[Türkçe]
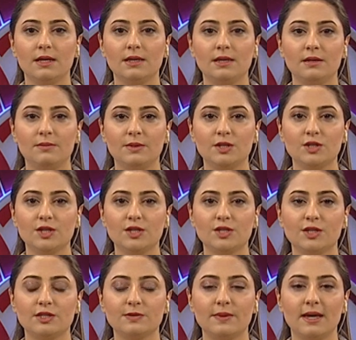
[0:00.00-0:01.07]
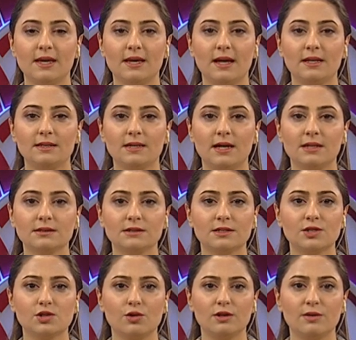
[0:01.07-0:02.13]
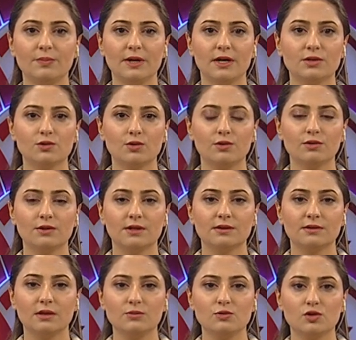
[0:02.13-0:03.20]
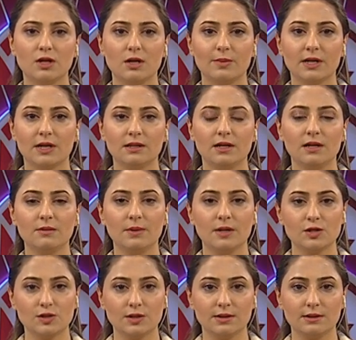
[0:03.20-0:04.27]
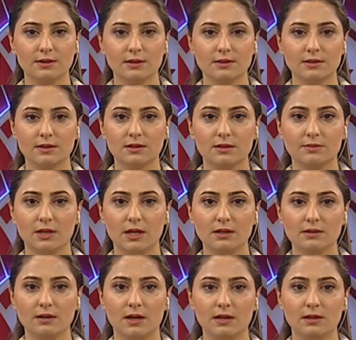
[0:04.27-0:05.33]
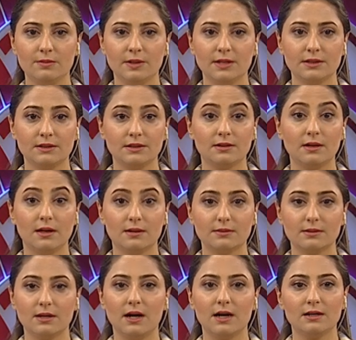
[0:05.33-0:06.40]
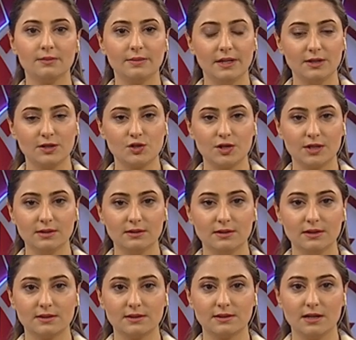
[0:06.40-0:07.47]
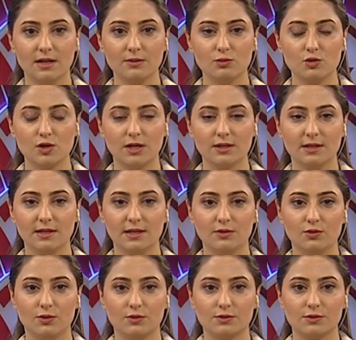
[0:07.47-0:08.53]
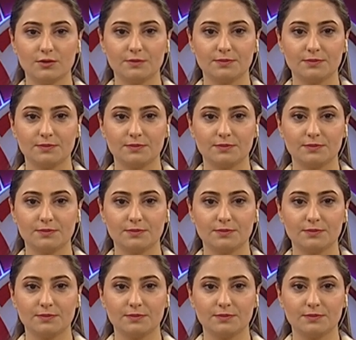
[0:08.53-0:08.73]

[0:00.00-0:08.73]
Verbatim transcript: 20. Eşitme Engelliler Kış Olimpiyat oyunlarında müsabakalar başladı. Takımlar galibiyet, galibiyet için kıyasıya mücadele ediyor.